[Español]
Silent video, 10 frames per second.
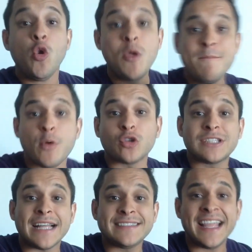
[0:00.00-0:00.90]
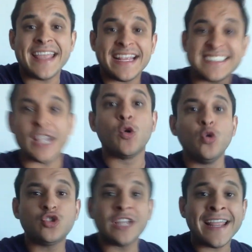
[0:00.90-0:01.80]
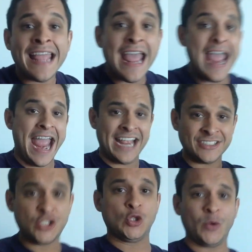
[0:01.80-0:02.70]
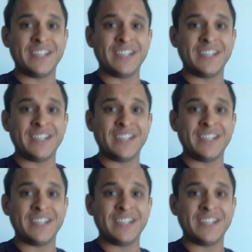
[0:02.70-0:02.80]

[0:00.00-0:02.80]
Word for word: Lo importante es que se gusten en su